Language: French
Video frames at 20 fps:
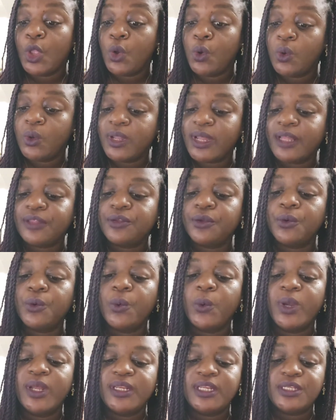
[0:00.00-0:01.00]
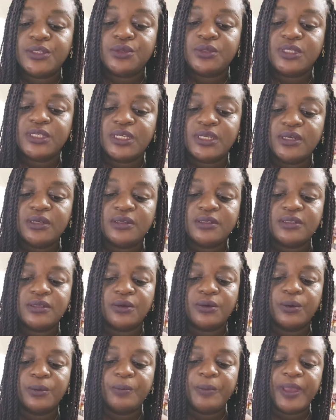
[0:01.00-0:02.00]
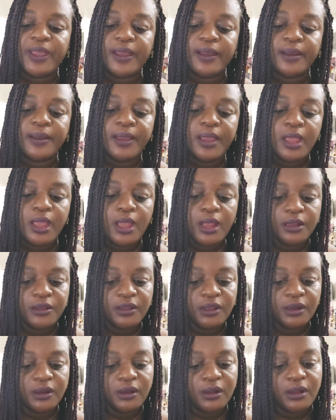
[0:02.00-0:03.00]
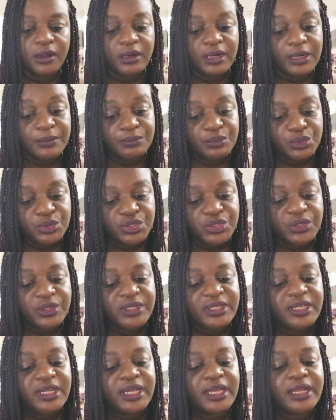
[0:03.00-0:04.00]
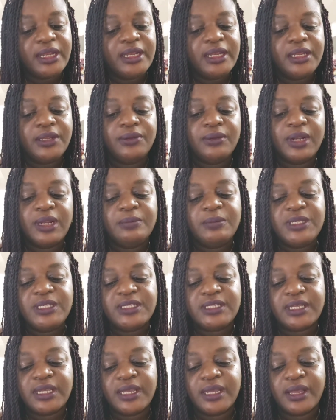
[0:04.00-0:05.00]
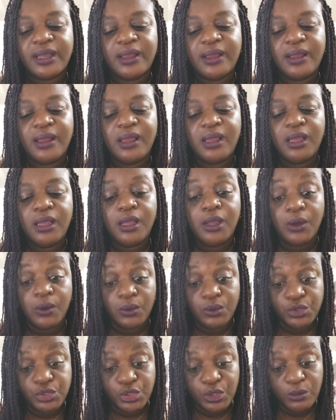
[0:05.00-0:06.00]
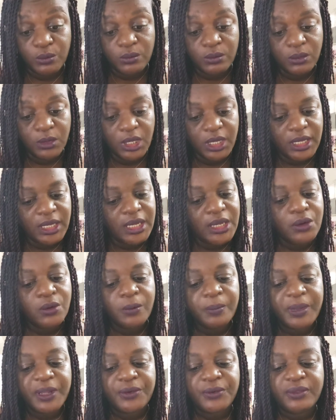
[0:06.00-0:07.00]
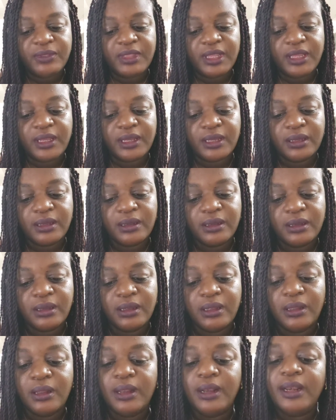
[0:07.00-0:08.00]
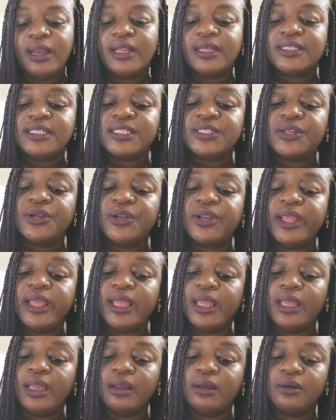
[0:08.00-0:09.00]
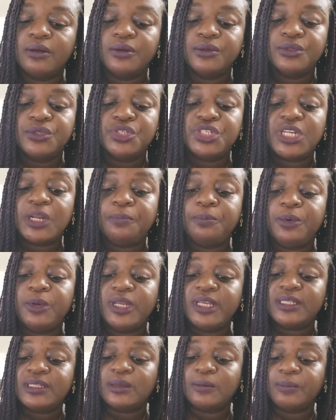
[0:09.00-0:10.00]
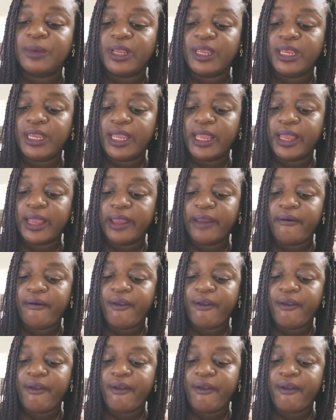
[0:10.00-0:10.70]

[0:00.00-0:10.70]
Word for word: aux quatre coins des océans sans repère, dans la boussole déréglée de la misère, aux hommes qui n'ont pas de terre, seul errant de chapelet sans prière,